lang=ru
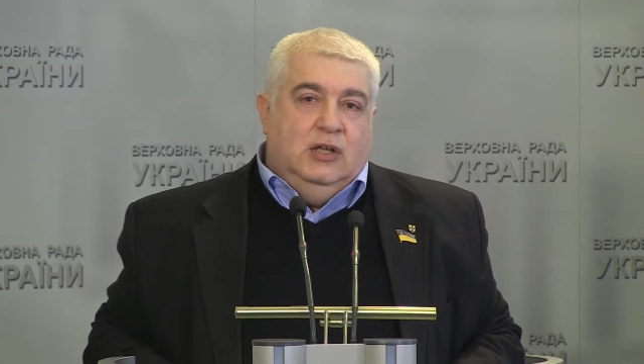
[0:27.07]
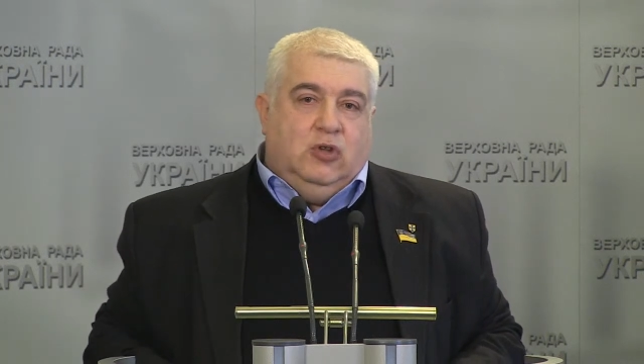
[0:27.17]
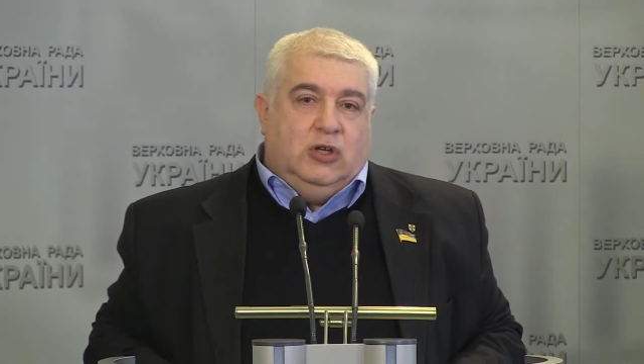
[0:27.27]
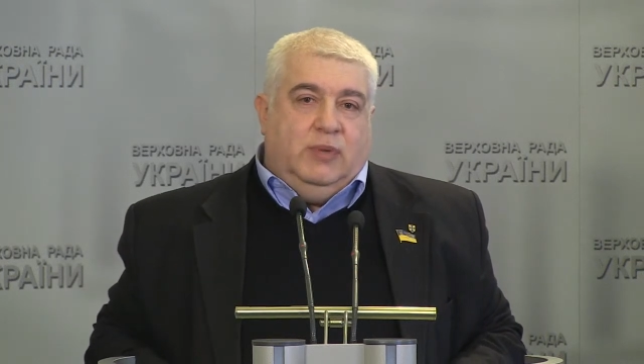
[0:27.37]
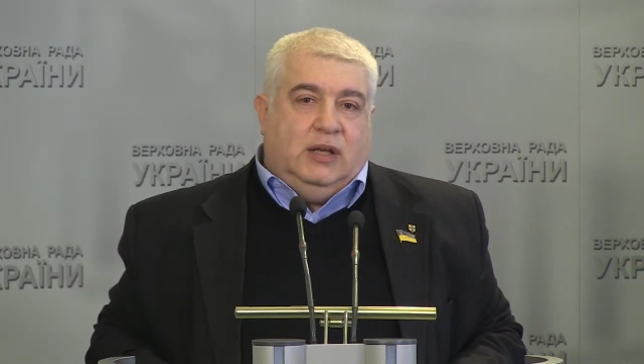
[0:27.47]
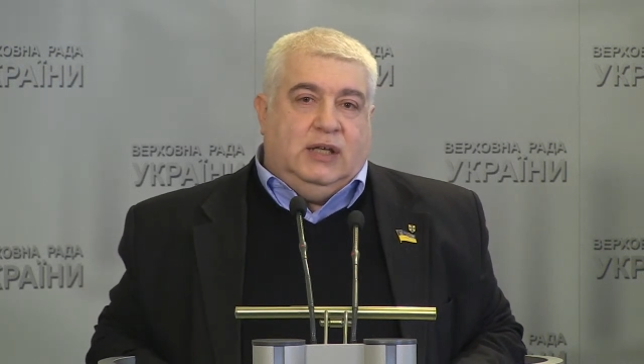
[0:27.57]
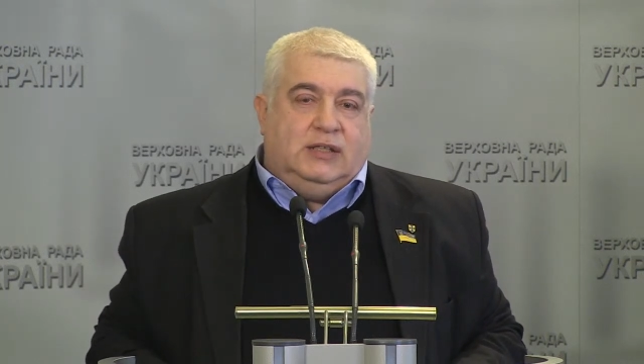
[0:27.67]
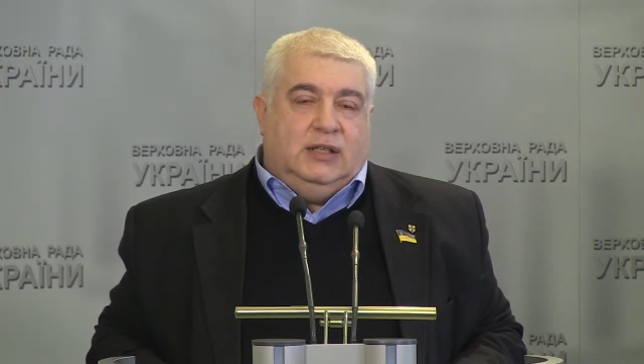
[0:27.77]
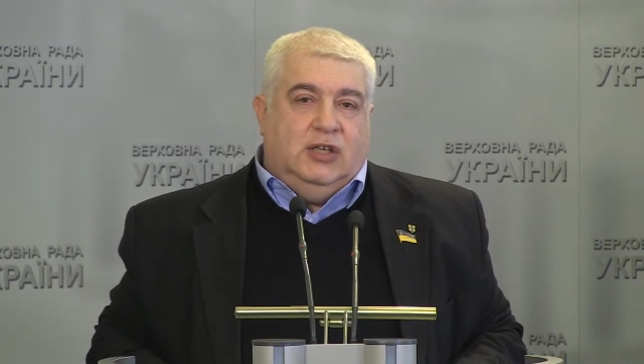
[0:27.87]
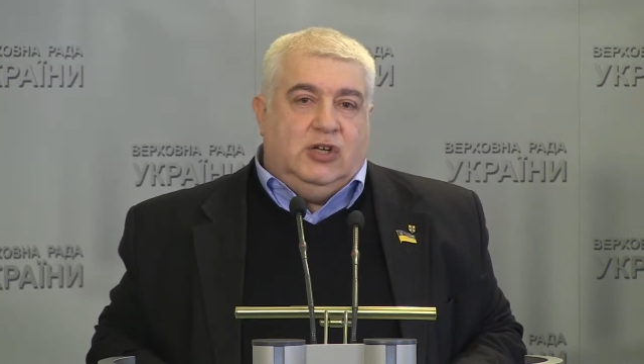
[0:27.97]
то теперь
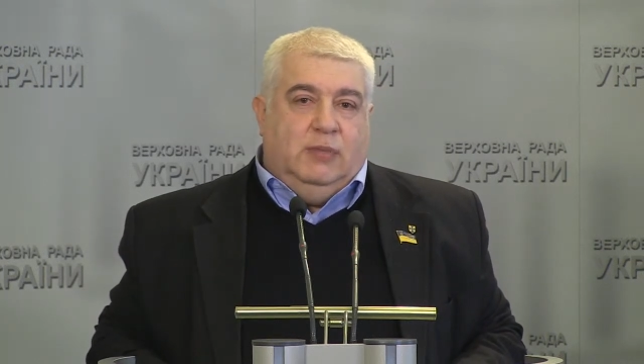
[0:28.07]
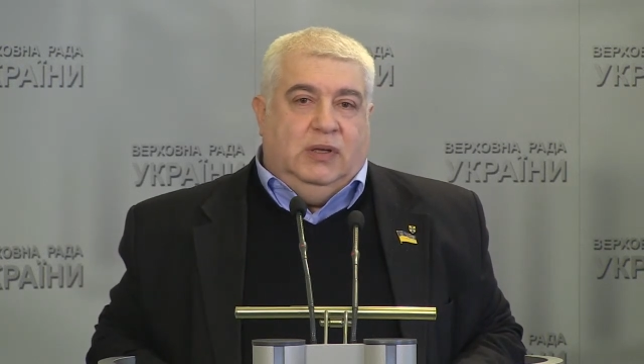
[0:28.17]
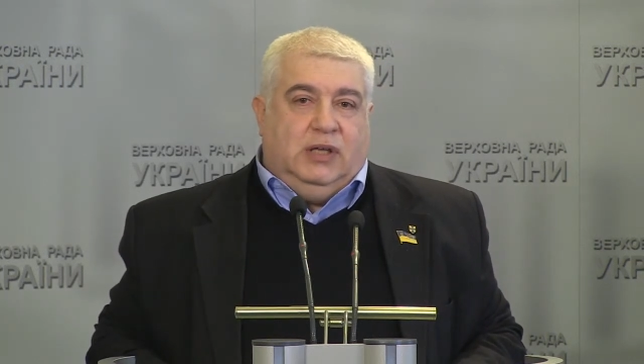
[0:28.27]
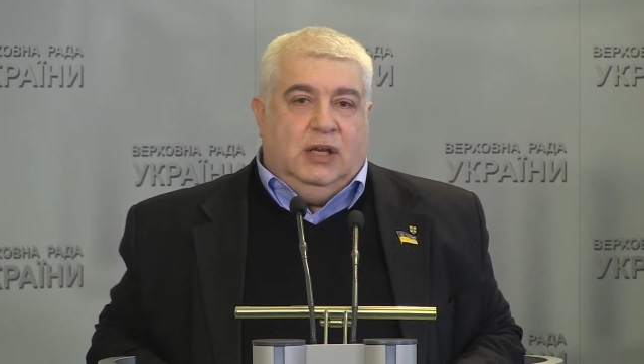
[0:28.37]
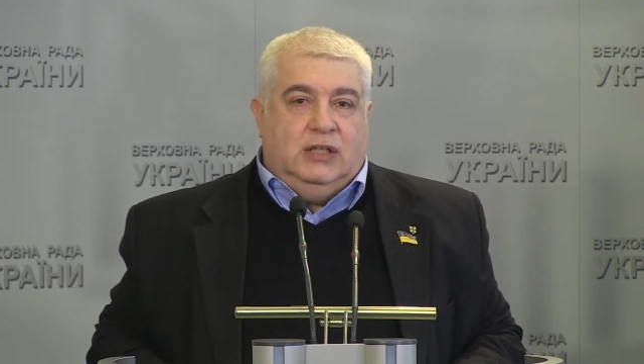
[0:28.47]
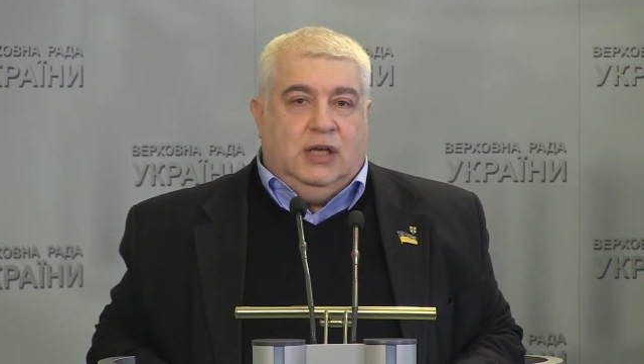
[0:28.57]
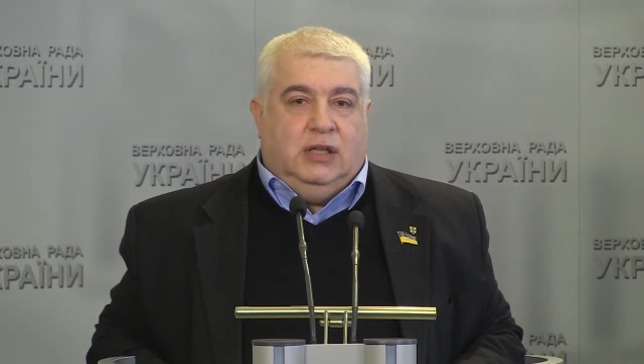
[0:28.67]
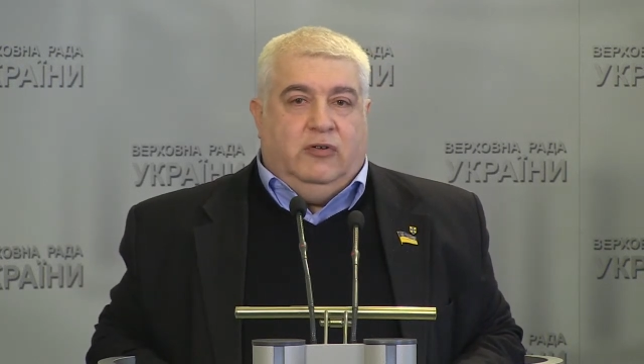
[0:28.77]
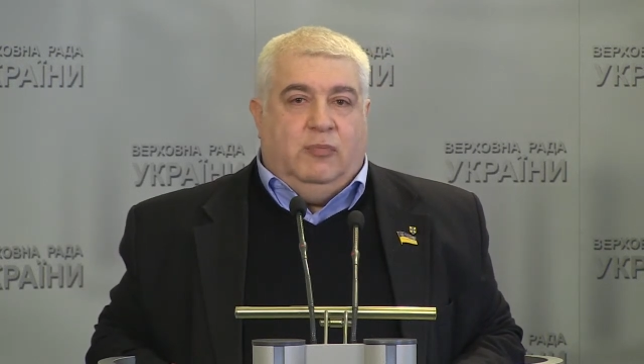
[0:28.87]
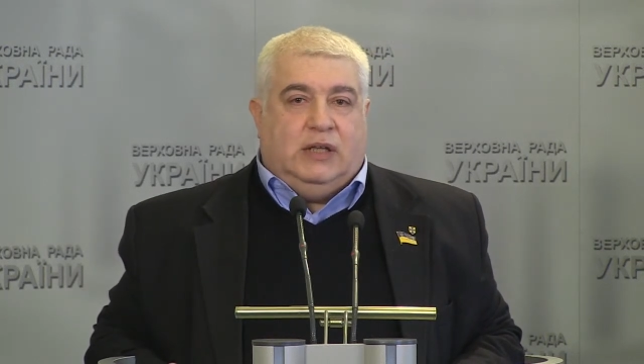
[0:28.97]
достаточно
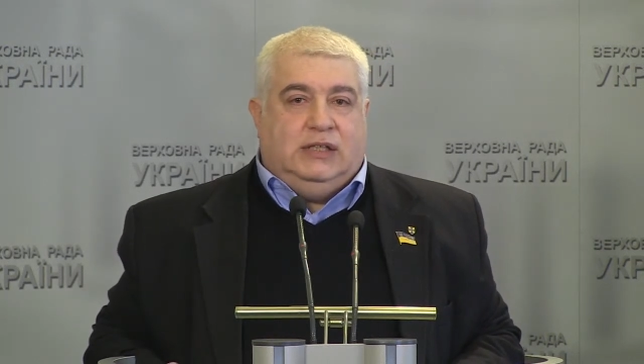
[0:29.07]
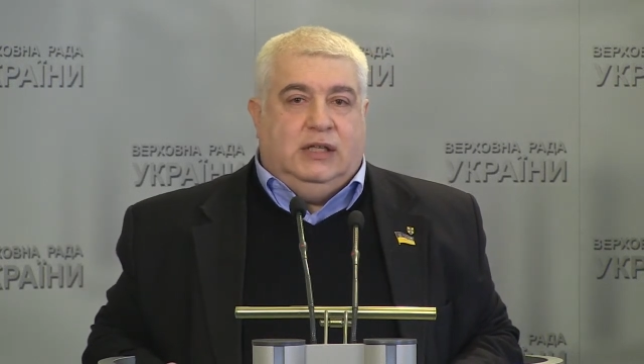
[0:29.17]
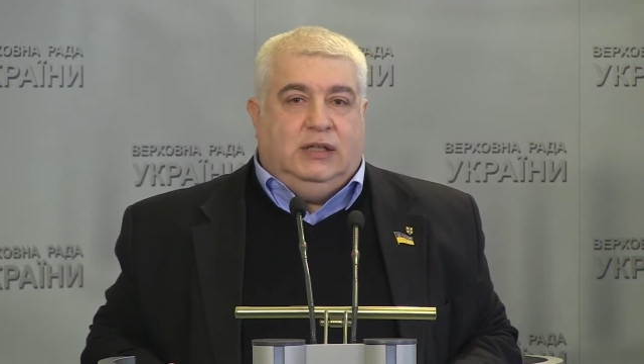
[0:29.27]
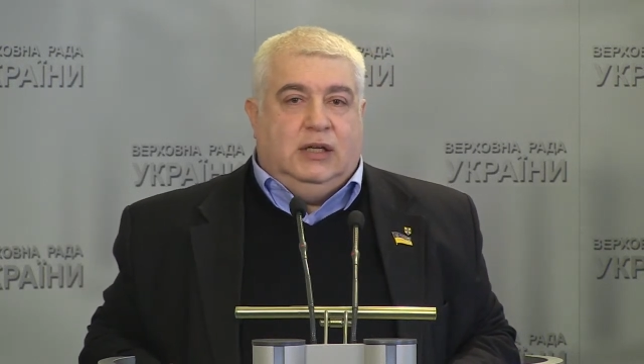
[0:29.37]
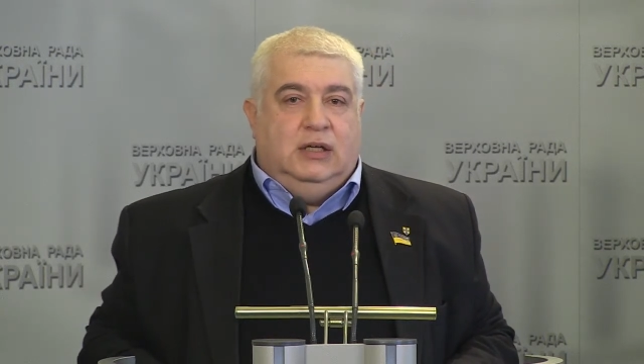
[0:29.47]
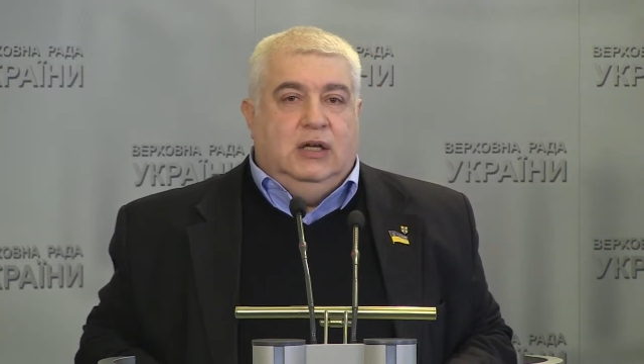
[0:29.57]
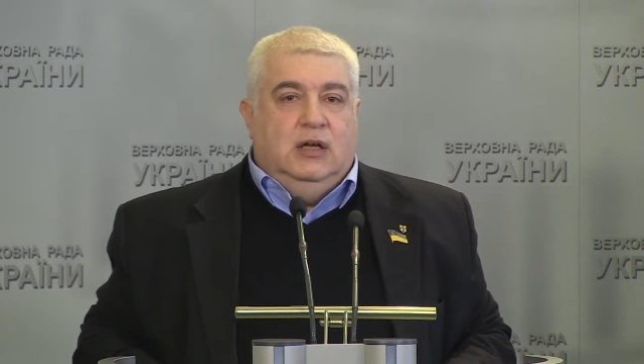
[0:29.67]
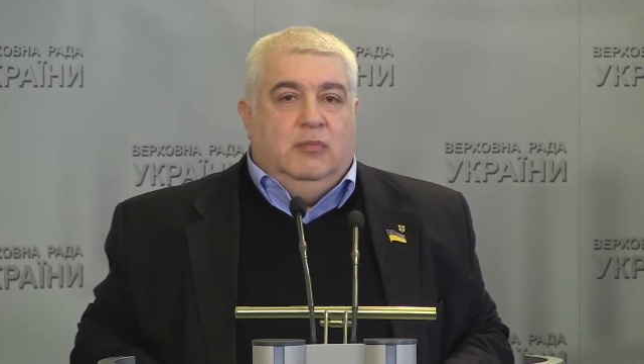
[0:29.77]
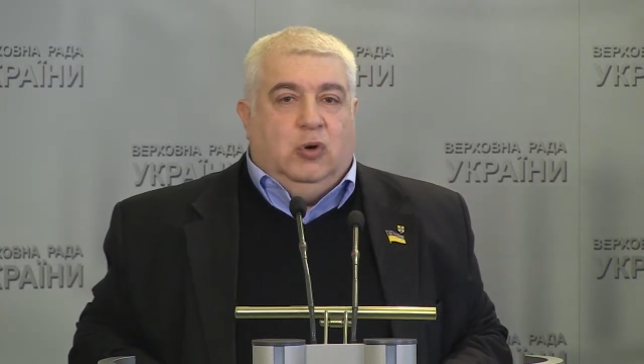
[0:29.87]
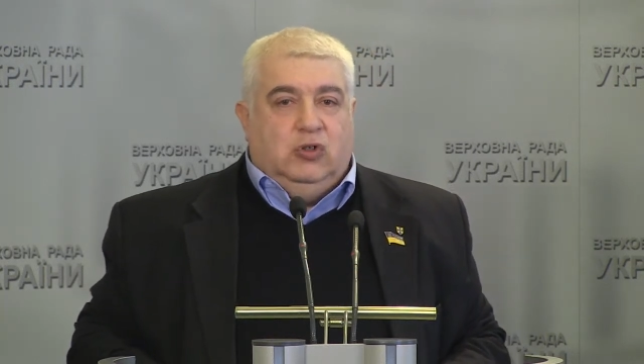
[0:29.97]
51%
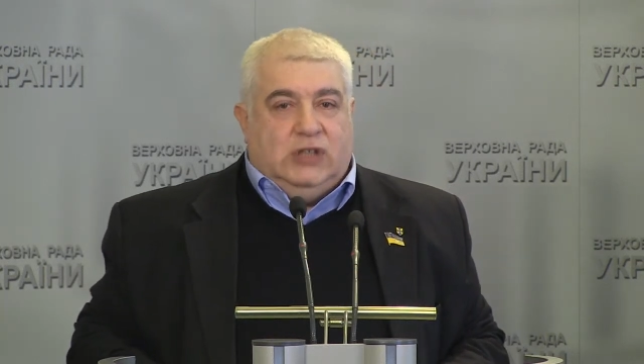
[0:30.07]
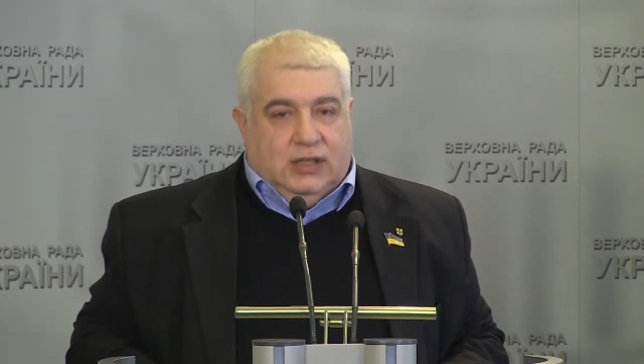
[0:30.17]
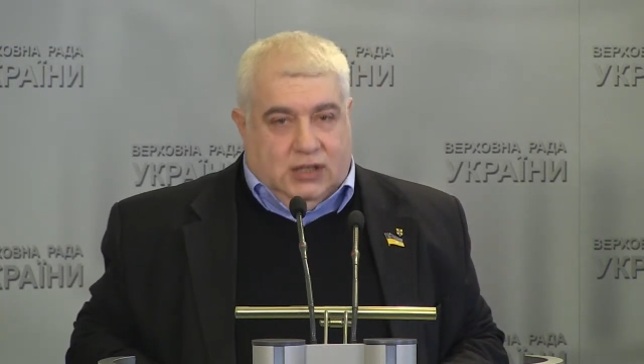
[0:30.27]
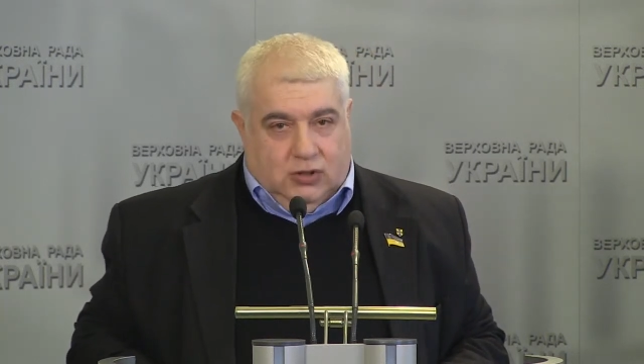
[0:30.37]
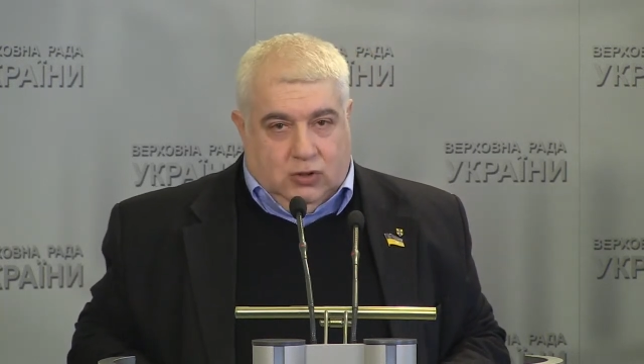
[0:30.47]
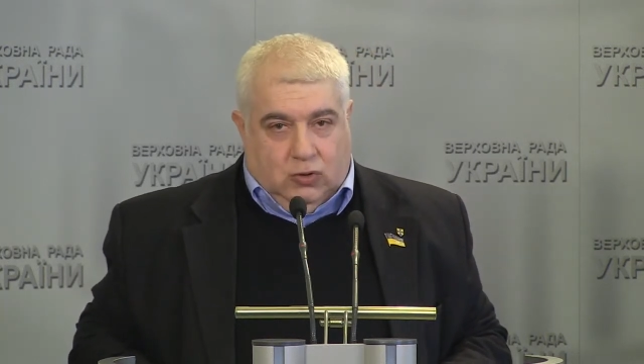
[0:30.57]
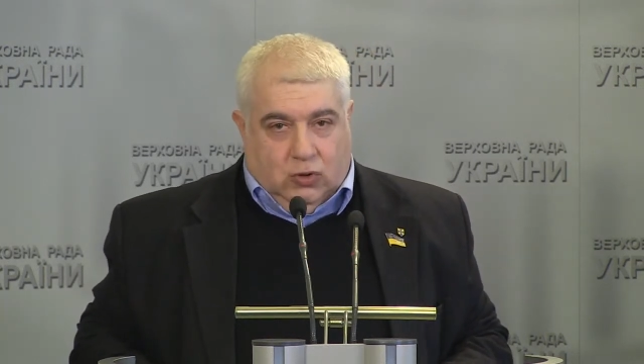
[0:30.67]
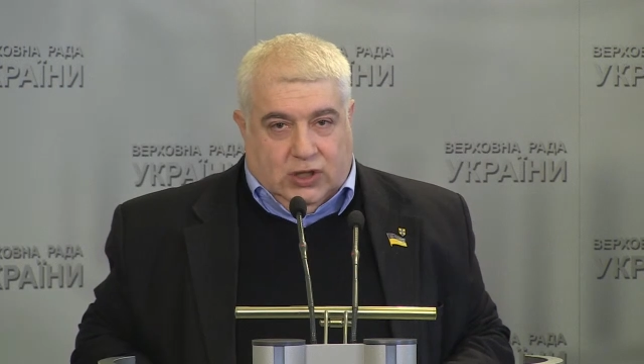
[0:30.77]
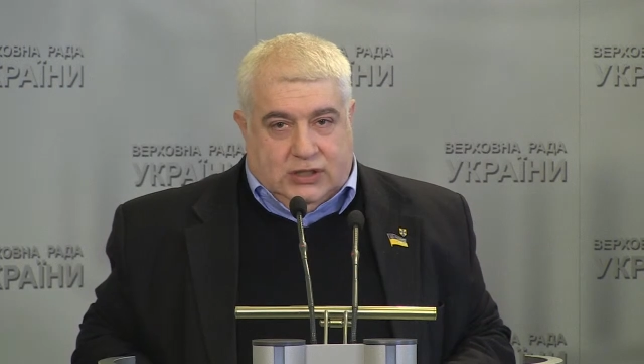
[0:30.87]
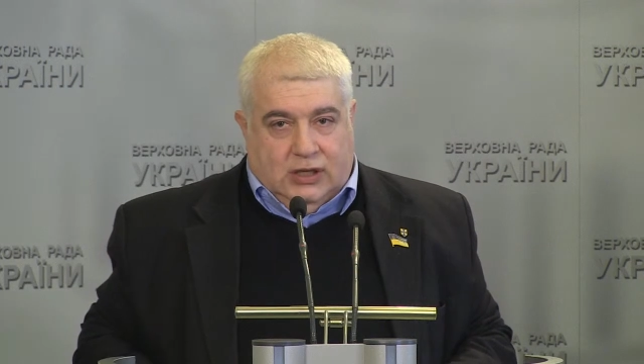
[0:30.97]
плюс один
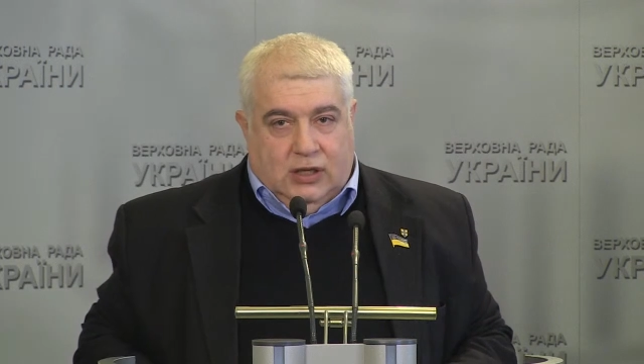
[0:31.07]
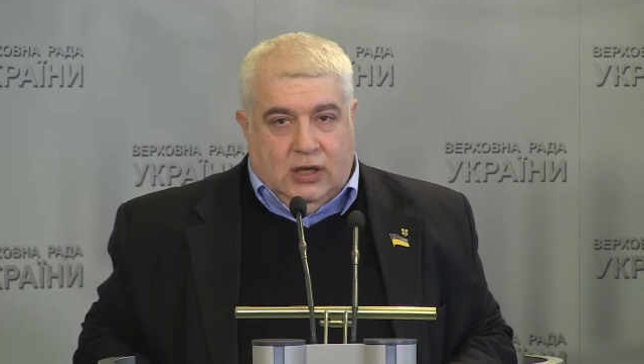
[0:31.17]
голос.